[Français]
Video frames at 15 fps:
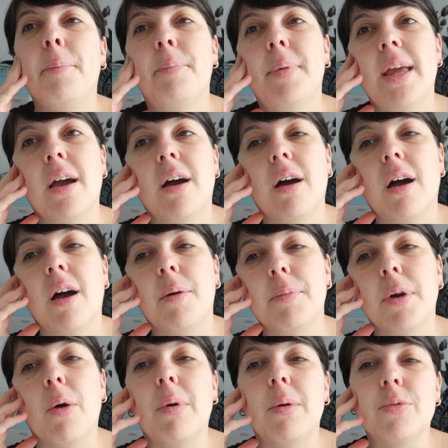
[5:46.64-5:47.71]
Mais, euh,
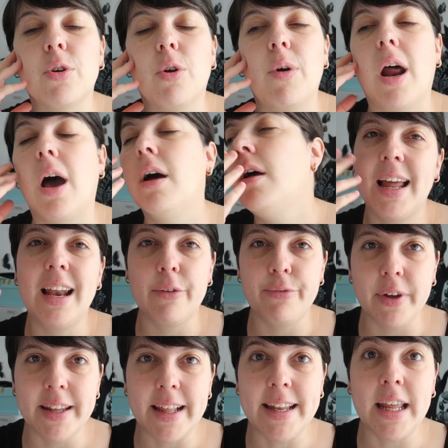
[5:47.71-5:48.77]
mais en même temps, voilà, la
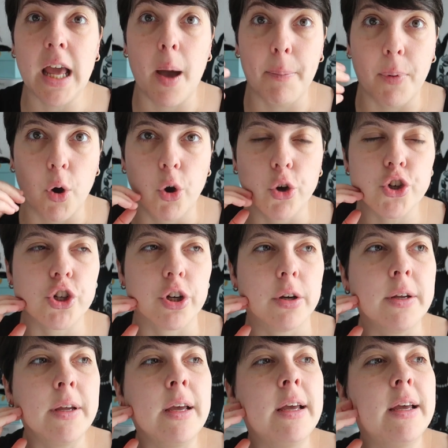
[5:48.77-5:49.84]
fin d'année approche
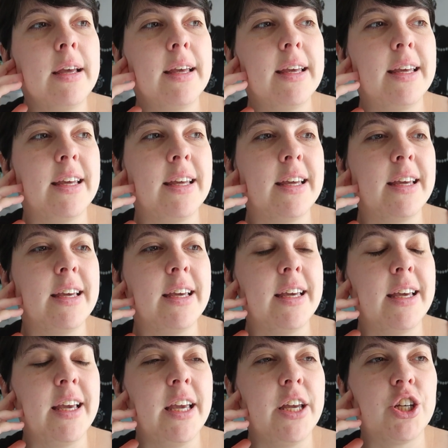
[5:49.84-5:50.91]

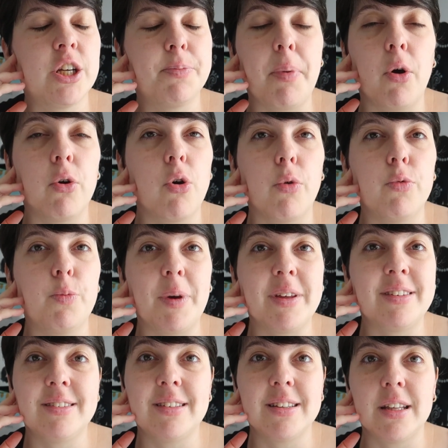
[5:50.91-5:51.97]
et, j'ai pas encore vu
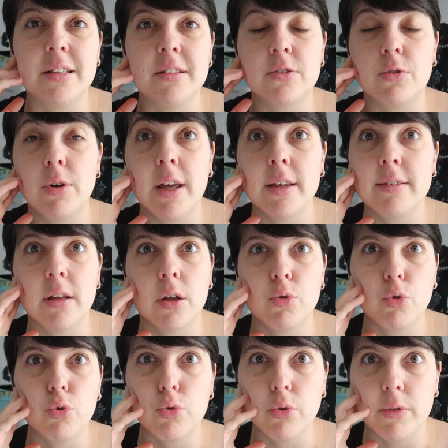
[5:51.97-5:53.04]
passer cette année scolaire, c'est un
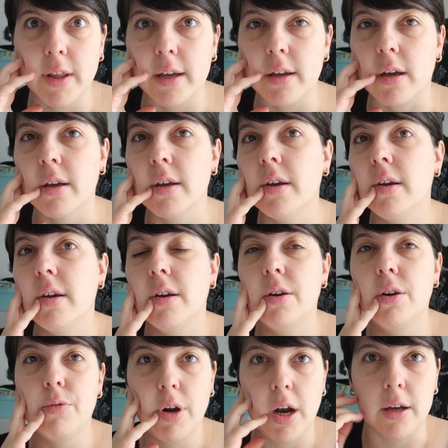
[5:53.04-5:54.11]
truc de dingue.
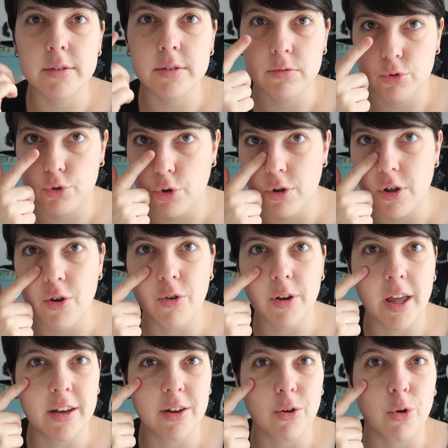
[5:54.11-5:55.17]
Euh, voilà, je suis en train de
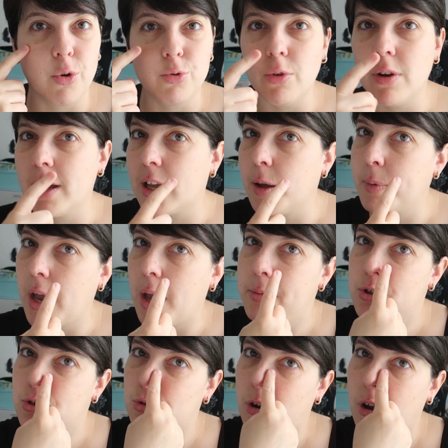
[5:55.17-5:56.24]
regarder dans le retour de la caméra,
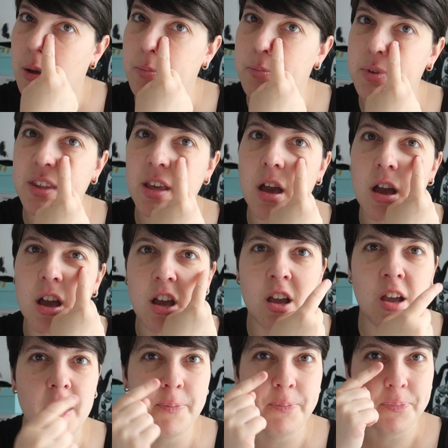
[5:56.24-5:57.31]
mais je suis quand même
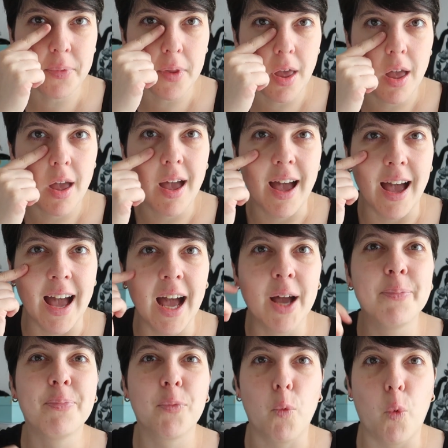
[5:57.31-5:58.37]
bien... Hein
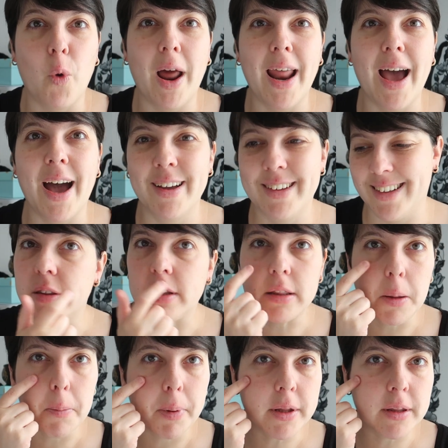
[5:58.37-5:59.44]
voilà,
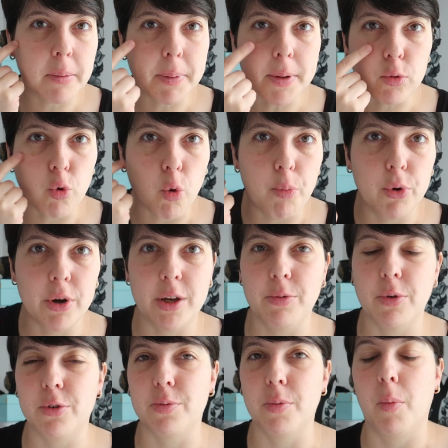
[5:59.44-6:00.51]
c'est pas de tour les
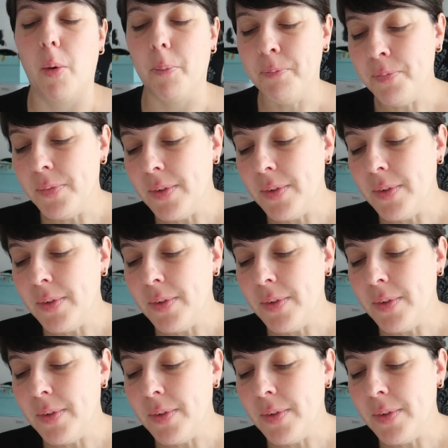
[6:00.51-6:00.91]
nuits en ce moment.